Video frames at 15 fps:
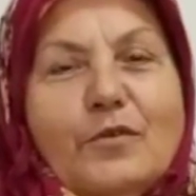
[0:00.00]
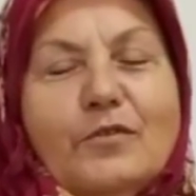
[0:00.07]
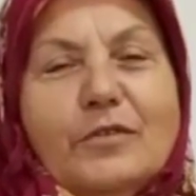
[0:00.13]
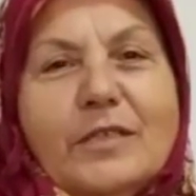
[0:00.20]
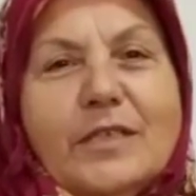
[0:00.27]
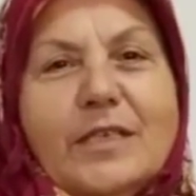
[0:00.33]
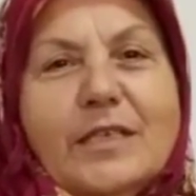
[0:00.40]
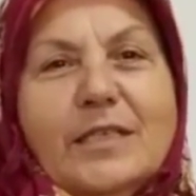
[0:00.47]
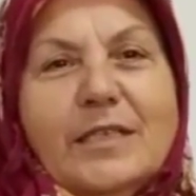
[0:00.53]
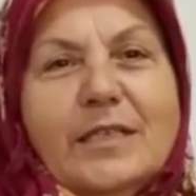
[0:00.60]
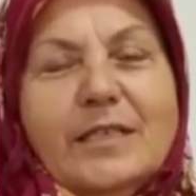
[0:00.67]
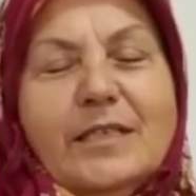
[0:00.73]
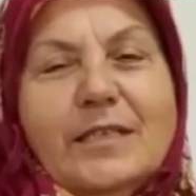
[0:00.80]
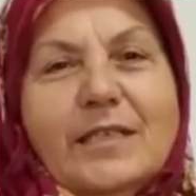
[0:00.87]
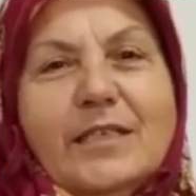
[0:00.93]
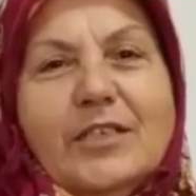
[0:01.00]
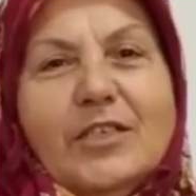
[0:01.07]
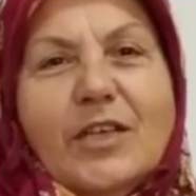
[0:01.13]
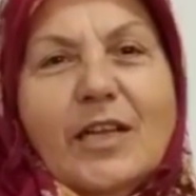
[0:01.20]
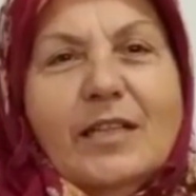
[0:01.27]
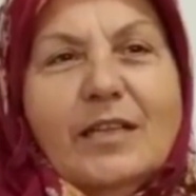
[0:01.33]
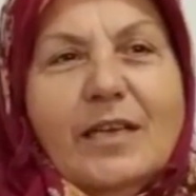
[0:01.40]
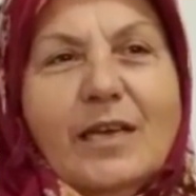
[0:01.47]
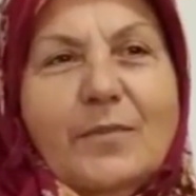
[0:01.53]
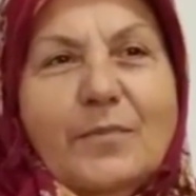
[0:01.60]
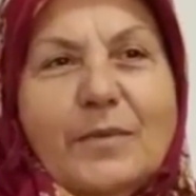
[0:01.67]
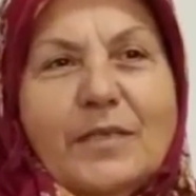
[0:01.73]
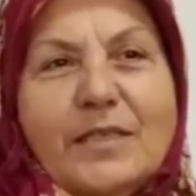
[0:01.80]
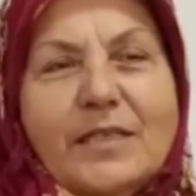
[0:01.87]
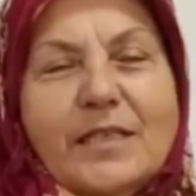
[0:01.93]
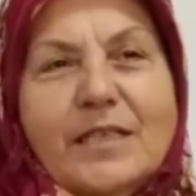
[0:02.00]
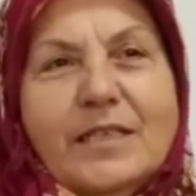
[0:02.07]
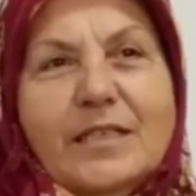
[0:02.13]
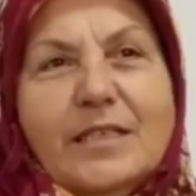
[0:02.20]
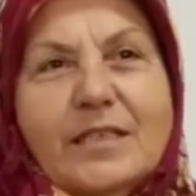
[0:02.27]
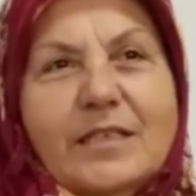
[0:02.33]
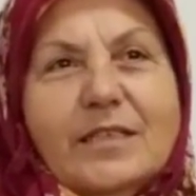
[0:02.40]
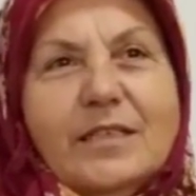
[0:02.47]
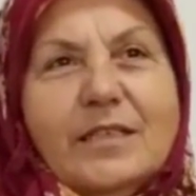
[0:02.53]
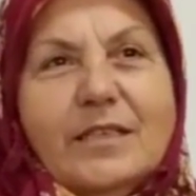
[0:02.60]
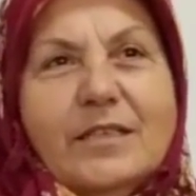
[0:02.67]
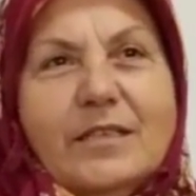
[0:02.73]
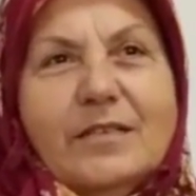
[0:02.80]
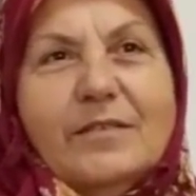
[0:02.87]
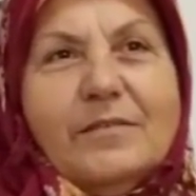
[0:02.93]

yapıyorsunuz iyisiniz inşallah hepiniz iyisinizdir.